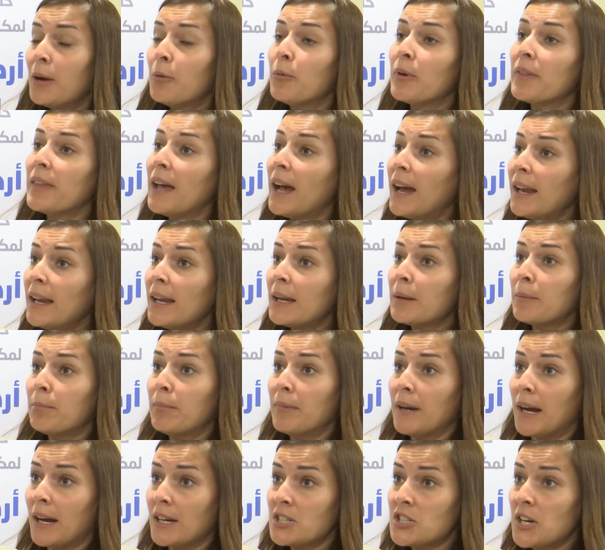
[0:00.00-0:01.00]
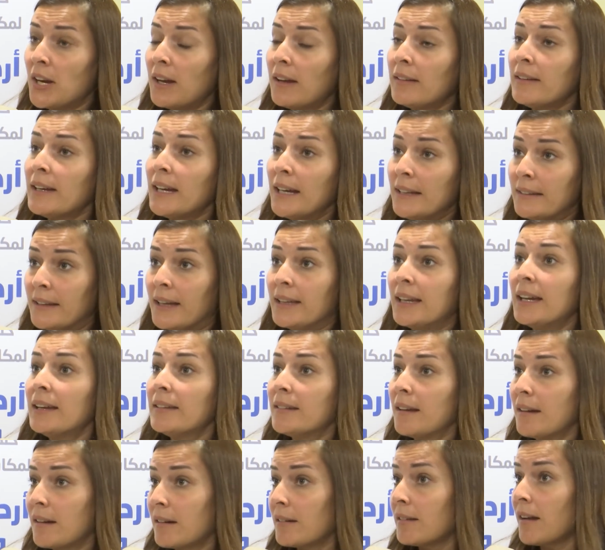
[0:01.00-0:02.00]
وذلك عشان احنا
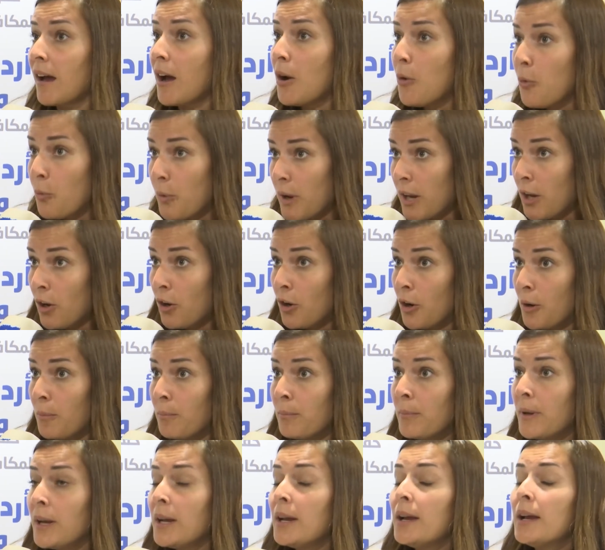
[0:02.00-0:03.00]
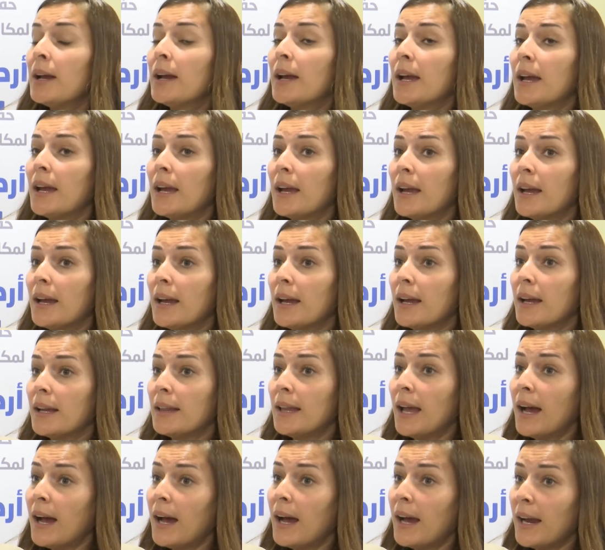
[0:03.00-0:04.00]
نقدر نقويهم آه،
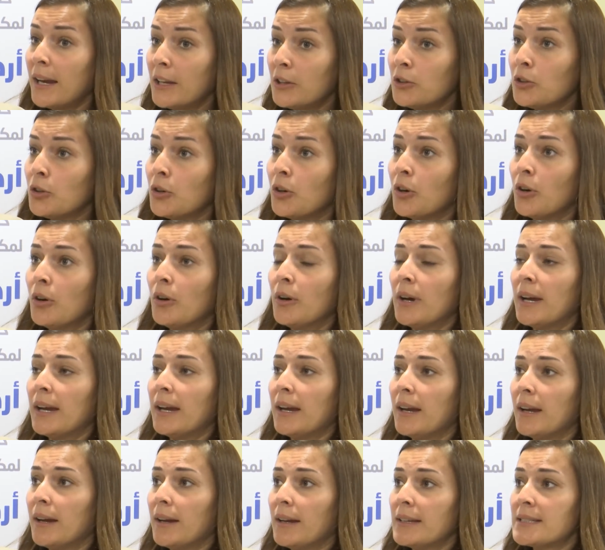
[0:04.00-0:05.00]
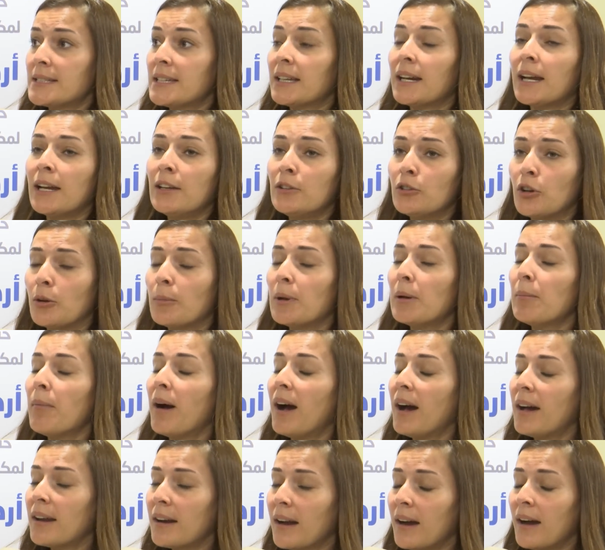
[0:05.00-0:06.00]
لانه يصير عندهم
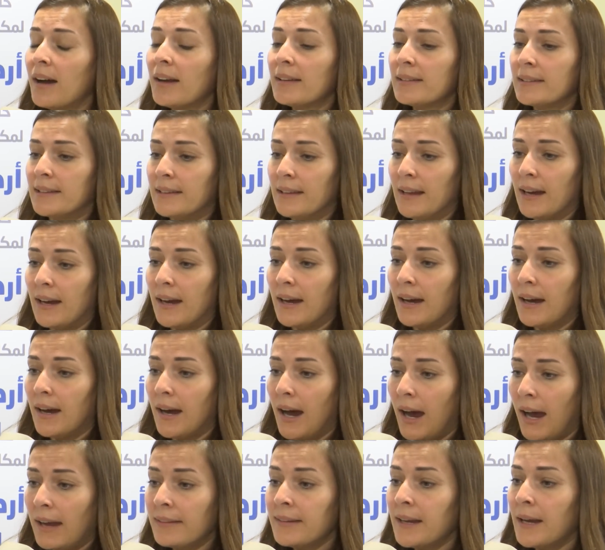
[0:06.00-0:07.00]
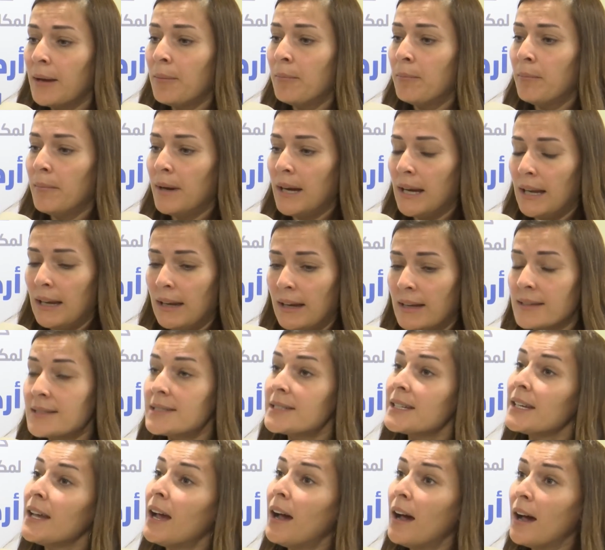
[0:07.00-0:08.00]
المهارات لعدم
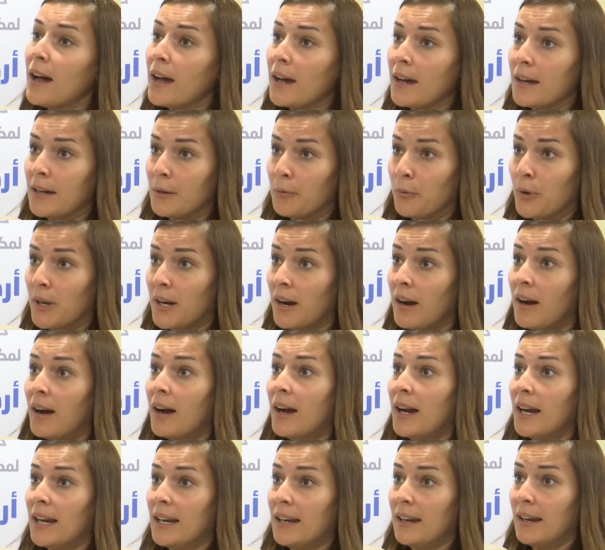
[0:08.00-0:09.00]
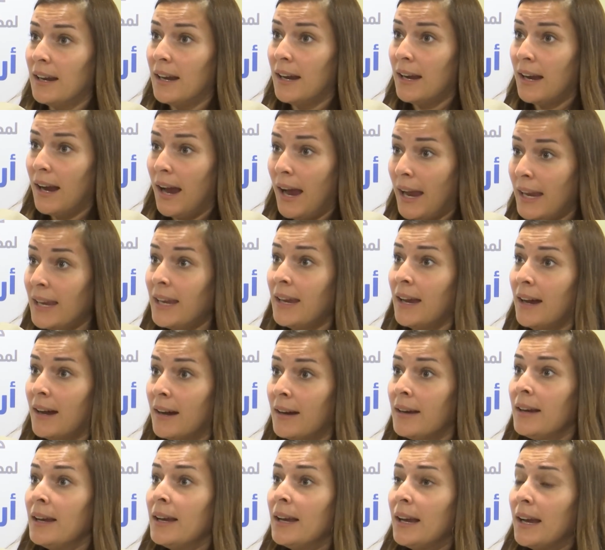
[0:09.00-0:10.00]
الانسياق وراء اي
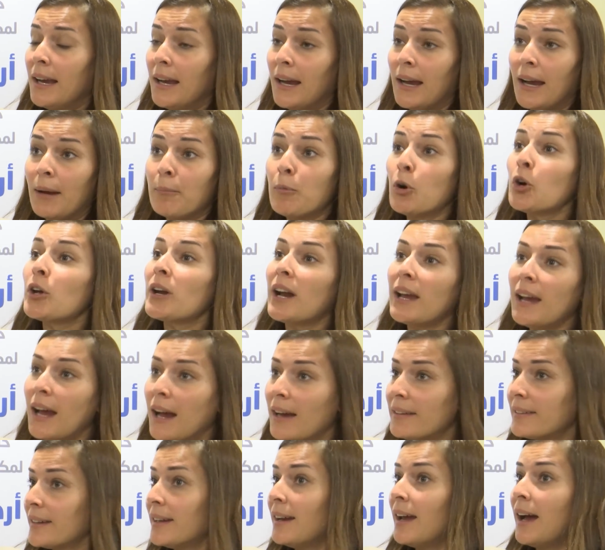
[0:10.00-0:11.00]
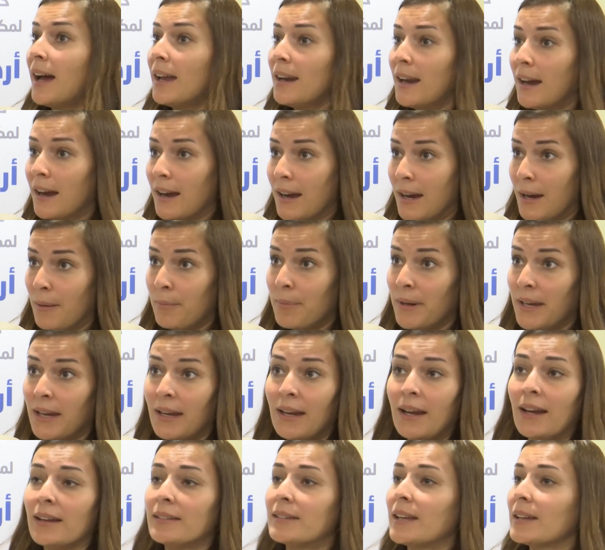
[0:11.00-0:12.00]
مغريات لها علاقه
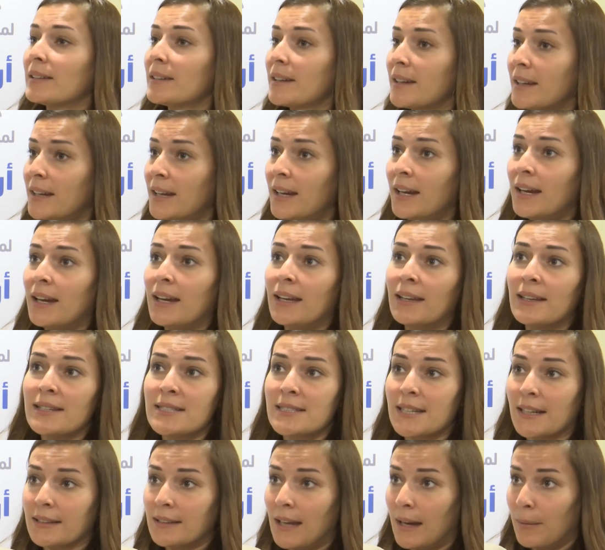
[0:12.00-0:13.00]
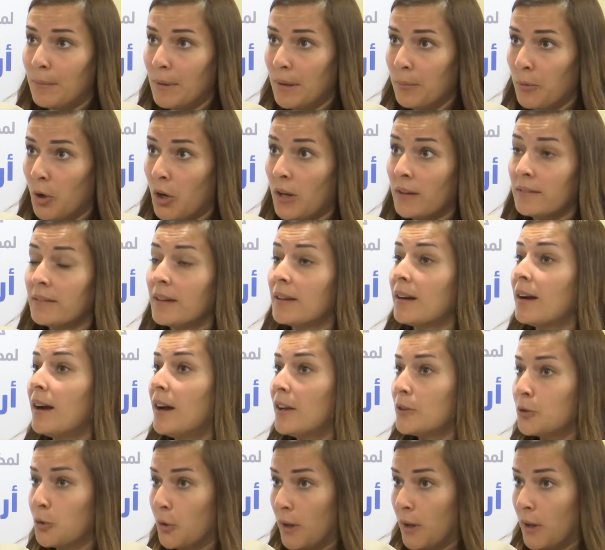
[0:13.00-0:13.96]
بالتدخين، استخدام المخدرات